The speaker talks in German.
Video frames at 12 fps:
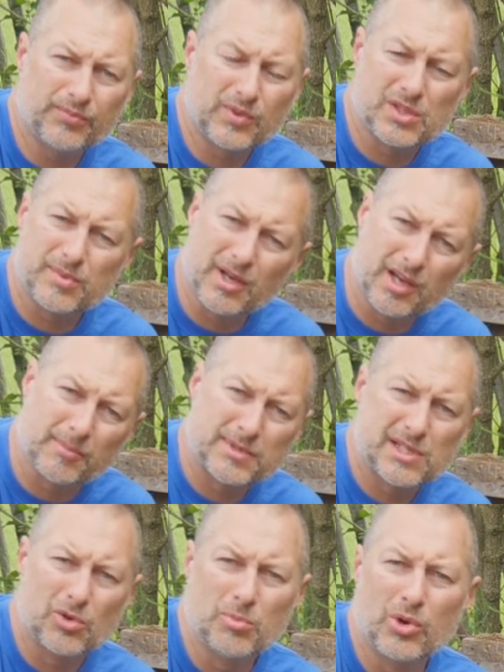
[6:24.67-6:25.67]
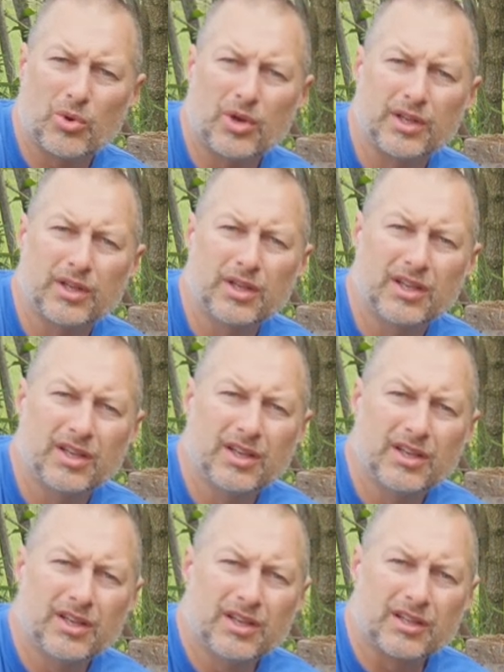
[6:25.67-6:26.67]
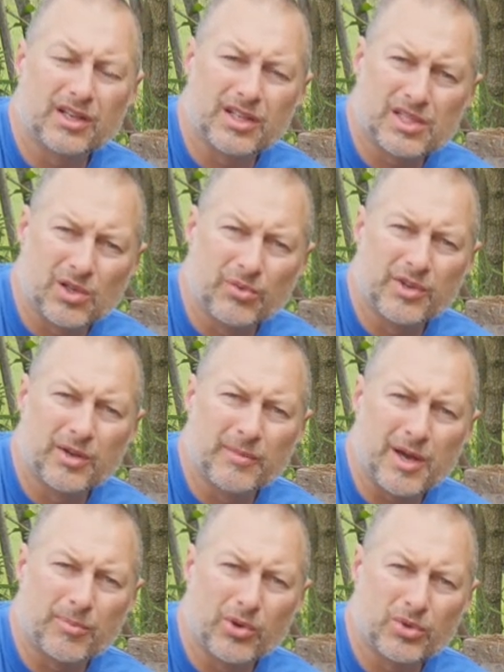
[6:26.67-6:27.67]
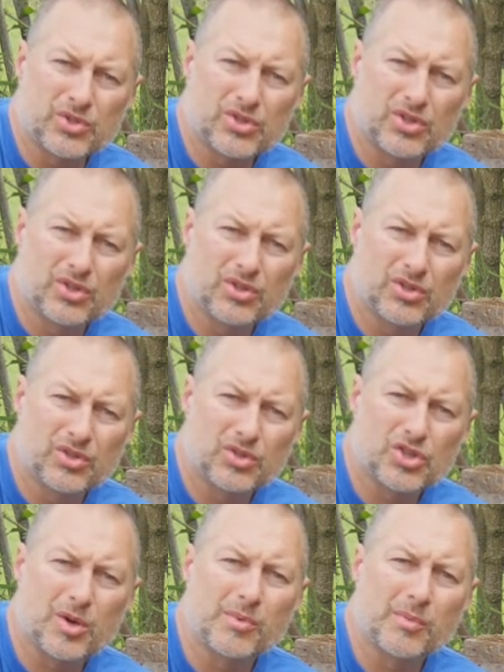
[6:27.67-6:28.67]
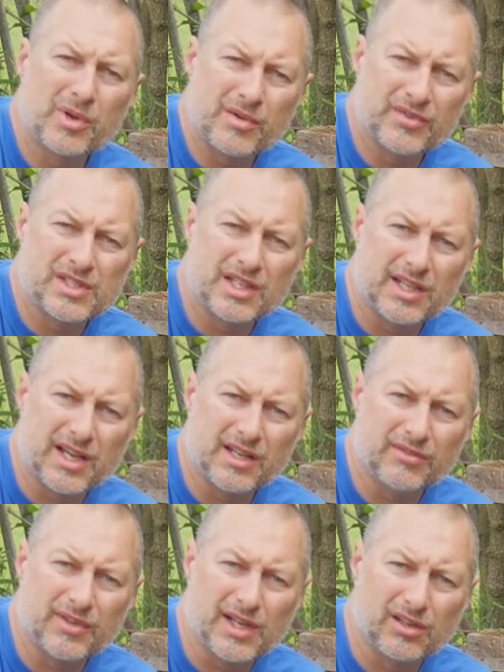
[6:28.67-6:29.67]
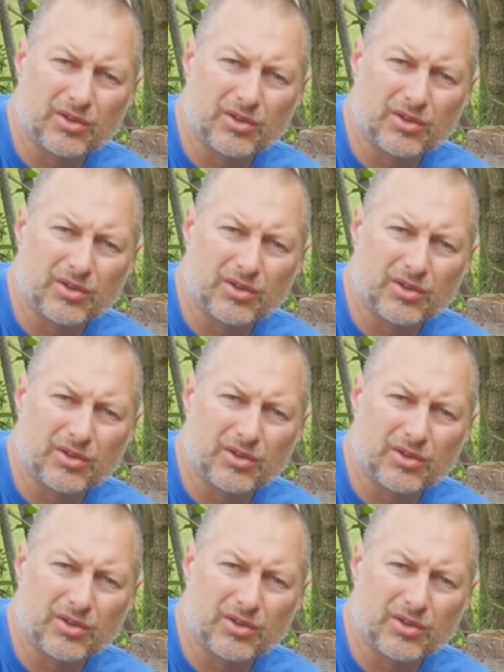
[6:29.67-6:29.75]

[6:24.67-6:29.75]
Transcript: Das wäre ein bisschen umlagern, dann ist da wieder mehr Platz. Schauen wir mal, wie sich der entwickelt